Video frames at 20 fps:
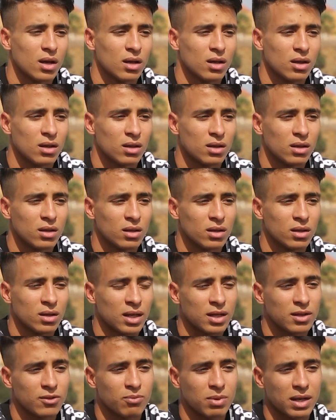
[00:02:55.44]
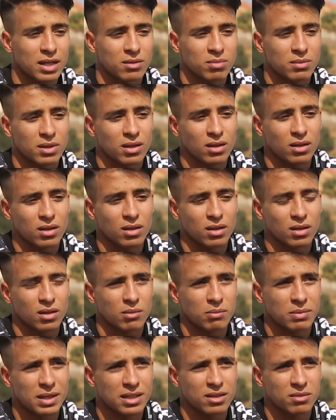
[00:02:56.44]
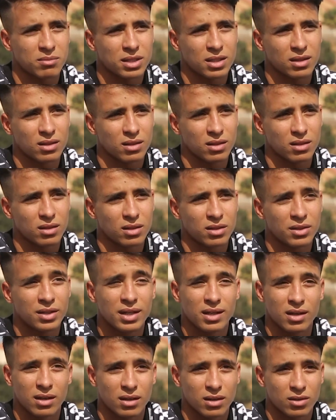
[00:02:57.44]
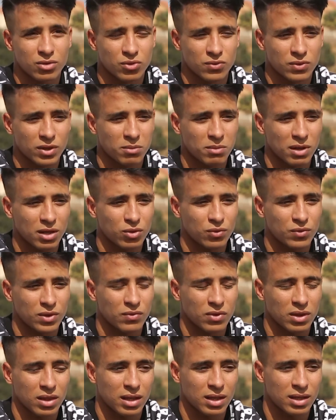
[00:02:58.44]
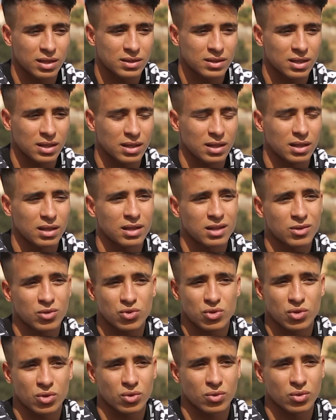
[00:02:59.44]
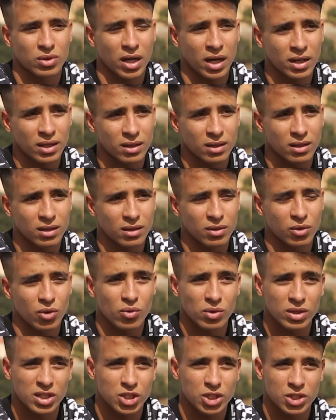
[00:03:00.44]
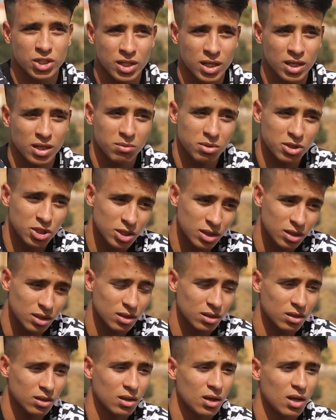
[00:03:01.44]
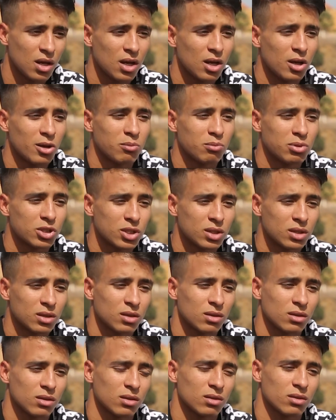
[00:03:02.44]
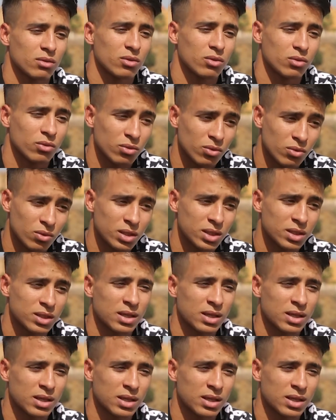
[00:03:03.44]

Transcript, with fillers: آه، يعني بعد ما بعد ما نال توفيق مخلوفي في الضيتين اللي نشكره يعني هو اللي شجعنا باش باش هو اللي